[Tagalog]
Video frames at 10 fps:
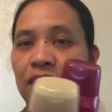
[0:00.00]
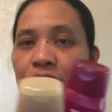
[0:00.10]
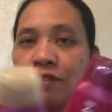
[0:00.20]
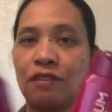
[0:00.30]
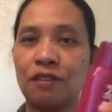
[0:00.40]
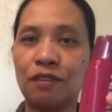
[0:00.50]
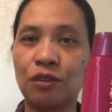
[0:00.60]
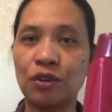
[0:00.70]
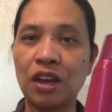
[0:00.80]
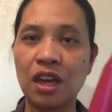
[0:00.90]

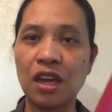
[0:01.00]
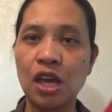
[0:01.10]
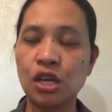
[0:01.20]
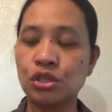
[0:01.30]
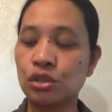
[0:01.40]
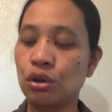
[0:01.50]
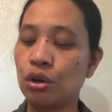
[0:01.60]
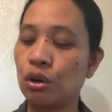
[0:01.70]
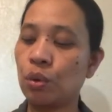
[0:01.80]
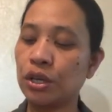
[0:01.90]
Oh, okay.
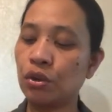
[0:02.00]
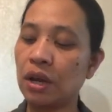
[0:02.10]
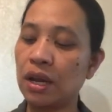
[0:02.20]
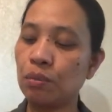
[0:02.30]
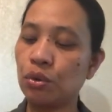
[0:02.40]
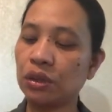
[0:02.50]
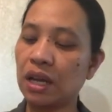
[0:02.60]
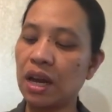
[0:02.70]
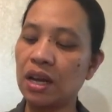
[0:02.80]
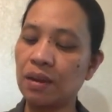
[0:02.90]
So wag niyo
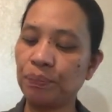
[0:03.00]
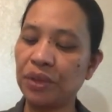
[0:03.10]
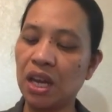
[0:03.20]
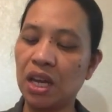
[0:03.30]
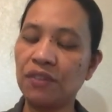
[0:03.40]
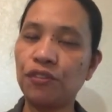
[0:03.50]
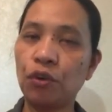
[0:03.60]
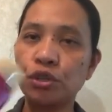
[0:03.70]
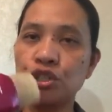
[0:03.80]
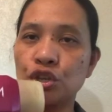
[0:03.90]
kalimutan
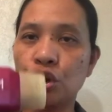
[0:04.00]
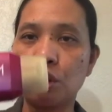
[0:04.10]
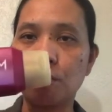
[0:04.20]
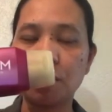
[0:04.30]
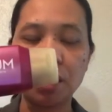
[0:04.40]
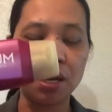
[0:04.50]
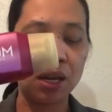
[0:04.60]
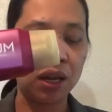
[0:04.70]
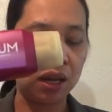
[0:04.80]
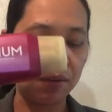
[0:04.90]
Infosium
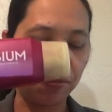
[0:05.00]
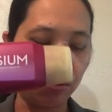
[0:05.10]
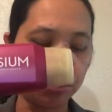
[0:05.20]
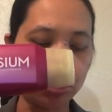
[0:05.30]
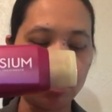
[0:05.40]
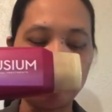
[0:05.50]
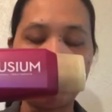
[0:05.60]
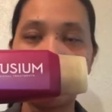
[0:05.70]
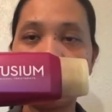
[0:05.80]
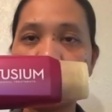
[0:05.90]
Infosium
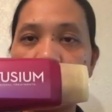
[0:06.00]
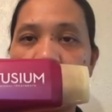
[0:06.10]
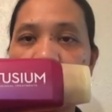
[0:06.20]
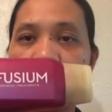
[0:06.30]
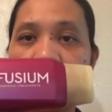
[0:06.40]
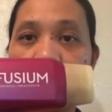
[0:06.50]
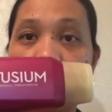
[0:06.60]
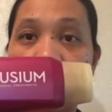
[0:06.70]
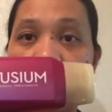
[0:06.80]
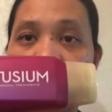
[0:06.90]
Professional
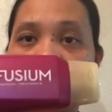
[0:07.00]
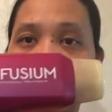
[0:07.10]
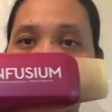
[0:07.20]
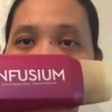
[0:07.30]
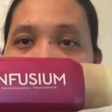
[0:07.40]
Treatments.